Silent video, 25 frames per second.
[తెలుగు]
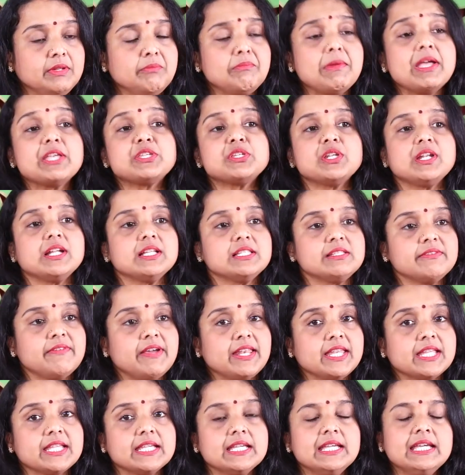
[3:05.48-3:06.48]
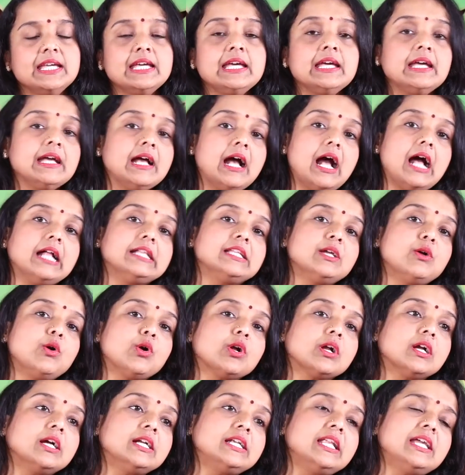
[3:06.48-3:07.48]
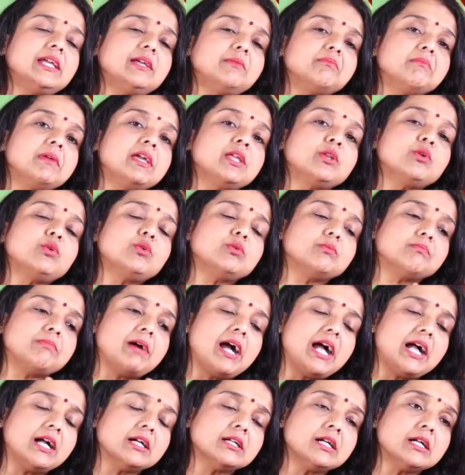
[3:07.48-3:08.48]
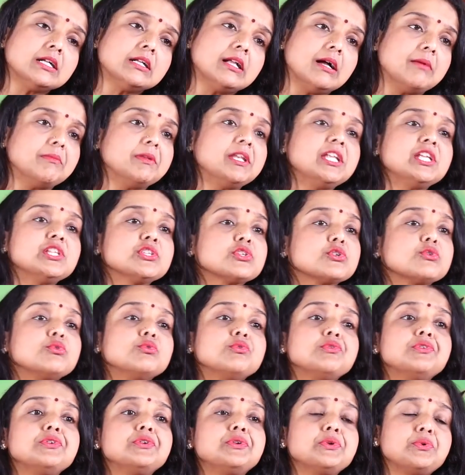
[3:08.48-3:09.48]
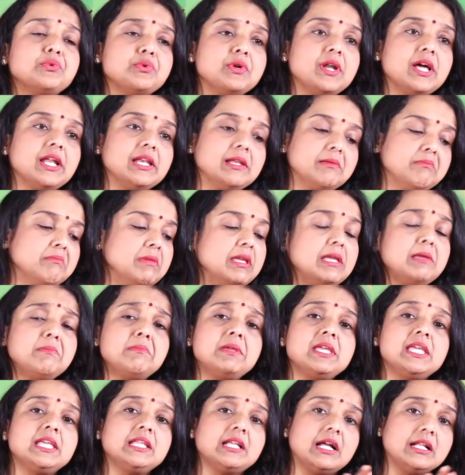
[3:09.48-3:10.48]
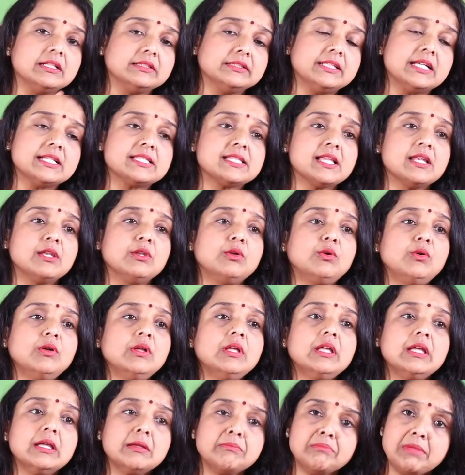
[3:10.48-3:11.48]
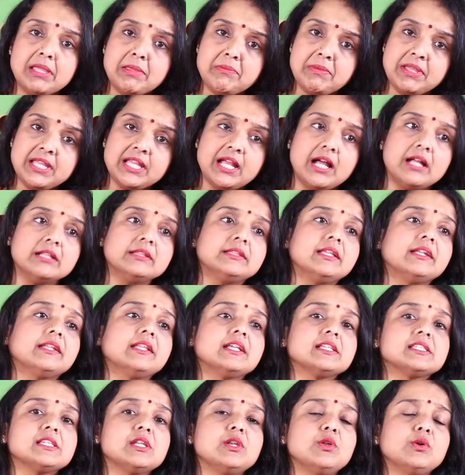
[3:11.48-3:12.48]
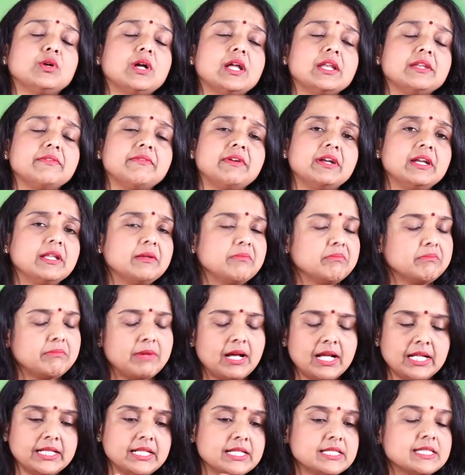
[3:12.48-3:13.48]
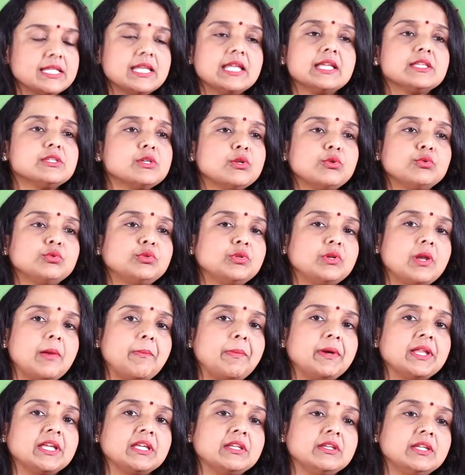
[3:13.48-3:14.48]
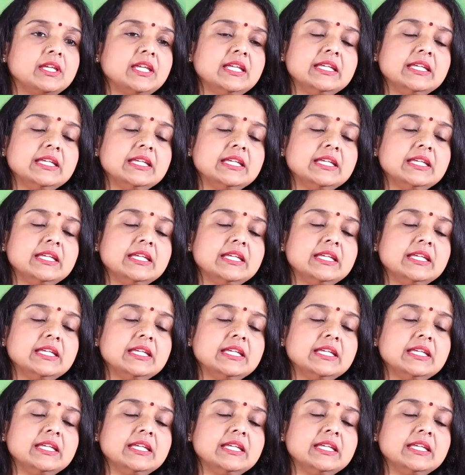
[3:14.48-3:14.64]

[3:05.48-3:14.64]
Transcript: మేషరాశి వారికి అది ఒక్కటి మీరు బాగా గమనించుకుంటూ ఉండాలి మీ మీ దశల్లో మీ మీ అంతర్దశల్లో కానివ్వండి మహాదశలు ఏం జరుగుతున్నప్పటికీ